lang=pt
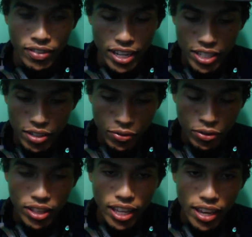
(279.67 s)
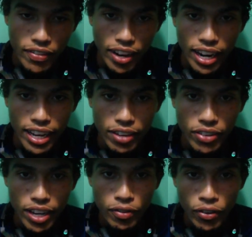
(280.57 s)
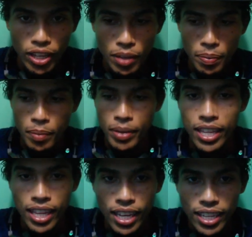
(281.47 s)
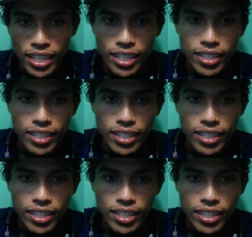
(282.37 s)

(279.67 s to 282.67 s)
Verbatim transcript: Vai se fuder, velho. Aí fica foda pra mim, né?